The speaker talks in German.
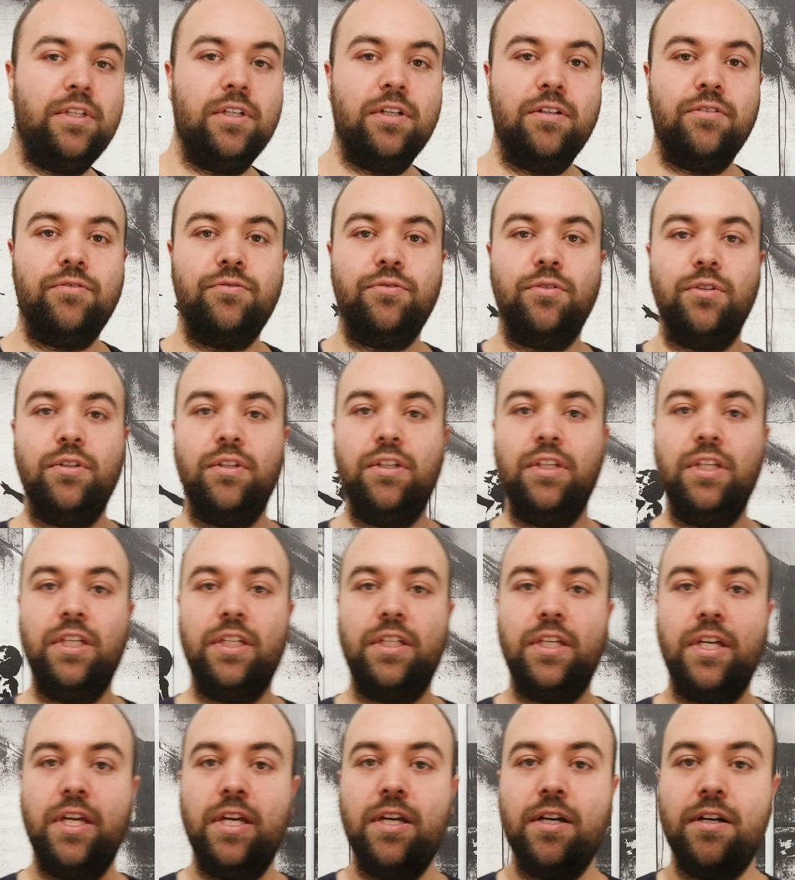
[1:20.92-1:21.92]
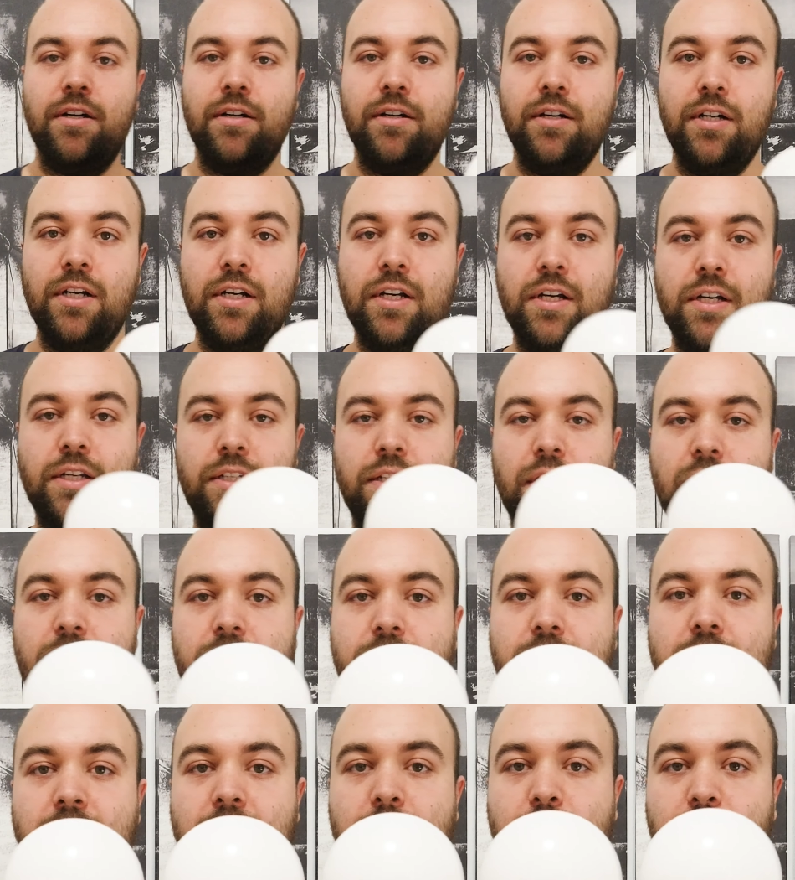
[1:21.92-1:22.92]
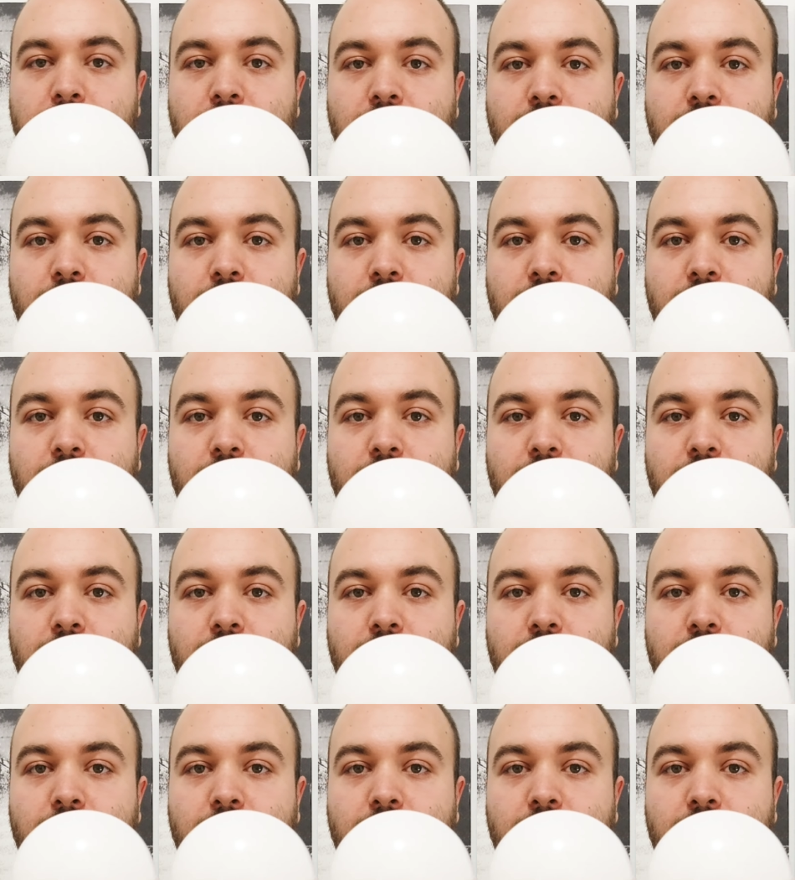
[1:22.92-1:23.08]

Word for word: hier von IKEA. Da ist eben